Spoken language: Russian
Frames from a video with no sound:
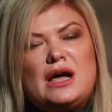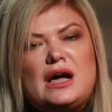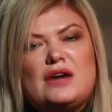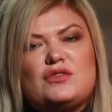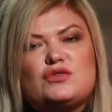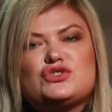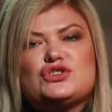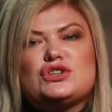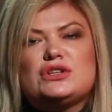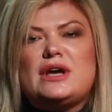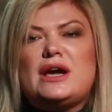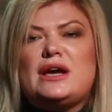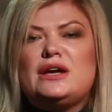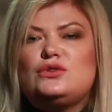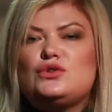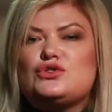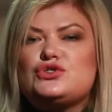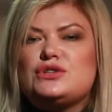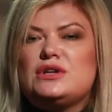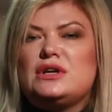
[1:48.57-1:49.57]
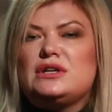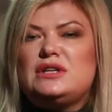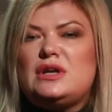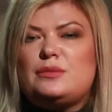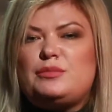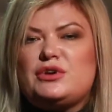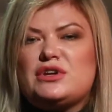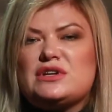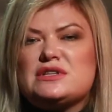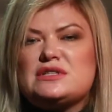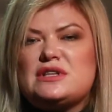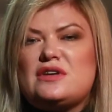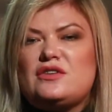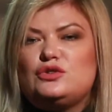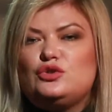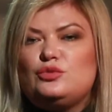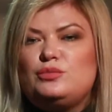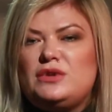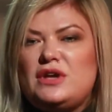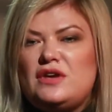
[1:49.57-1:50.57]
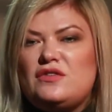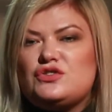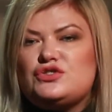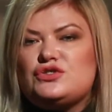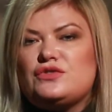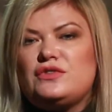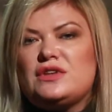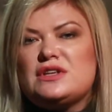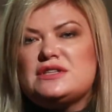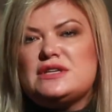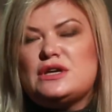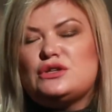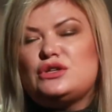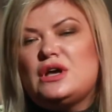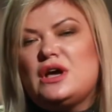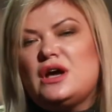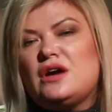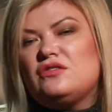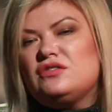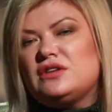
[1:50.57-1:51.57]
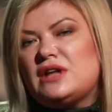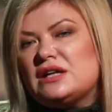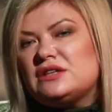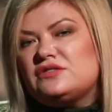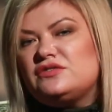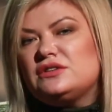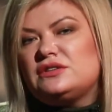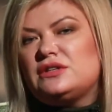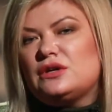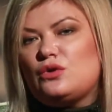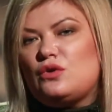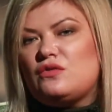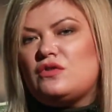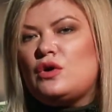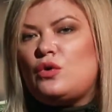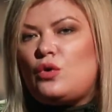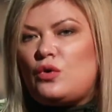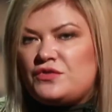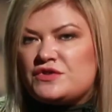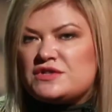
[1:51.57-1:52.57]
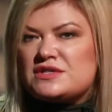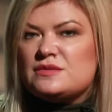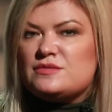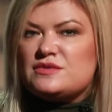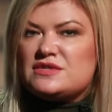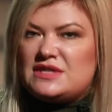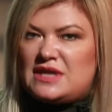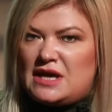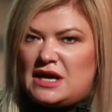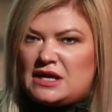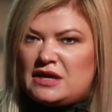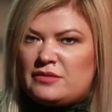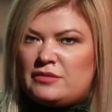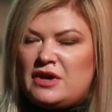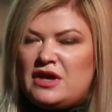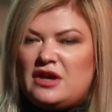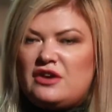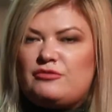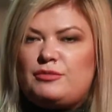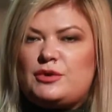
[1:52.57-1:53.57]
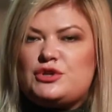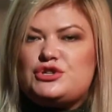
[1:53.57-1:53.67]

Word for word: А вот жена и дочь нардепа Ярослава Дубневича владеет в Латвии торгово-офисным зданием в